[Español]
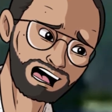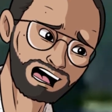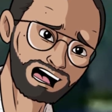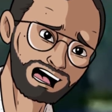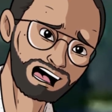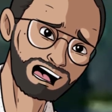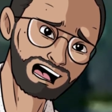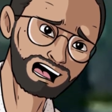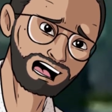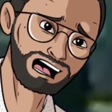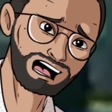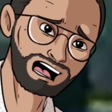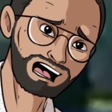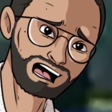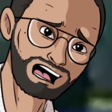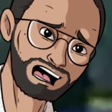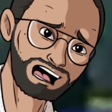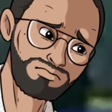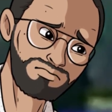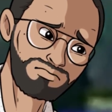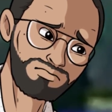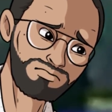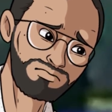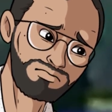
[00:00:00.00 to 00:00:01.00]
¿Lo ven?
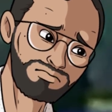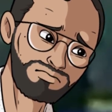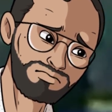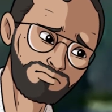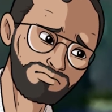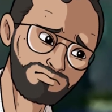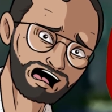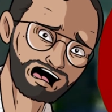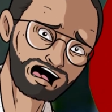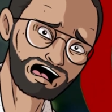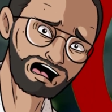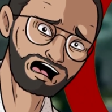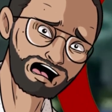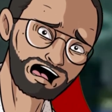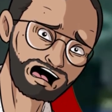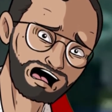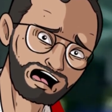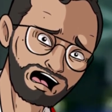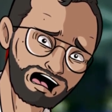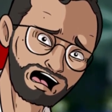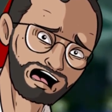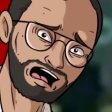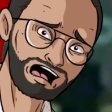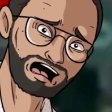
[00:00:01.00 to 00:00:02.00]
¿Verdad
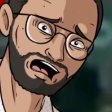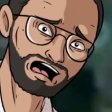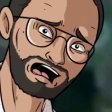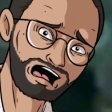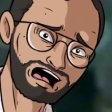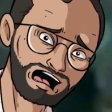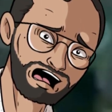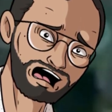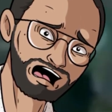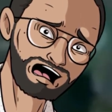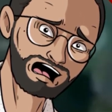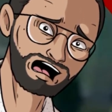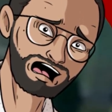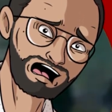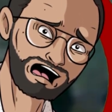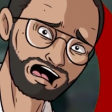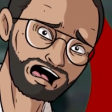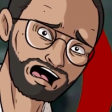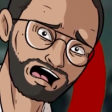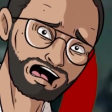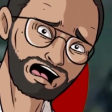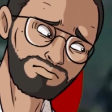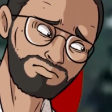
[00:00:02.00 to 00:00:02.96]
que eriza la piel?